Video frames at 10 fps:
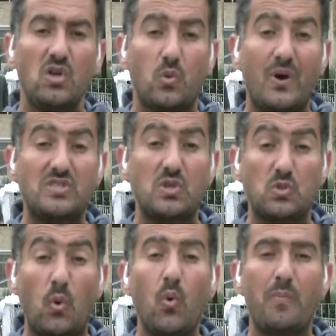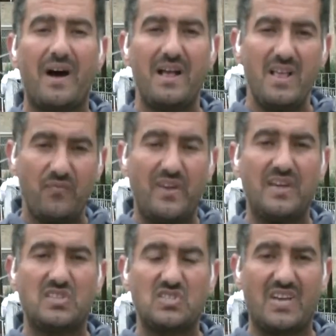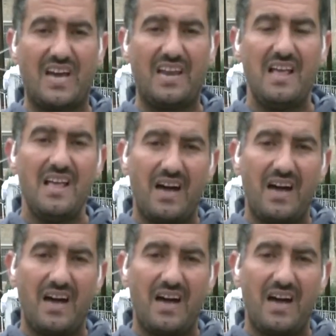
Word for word: تواجه صعوبة في انتشال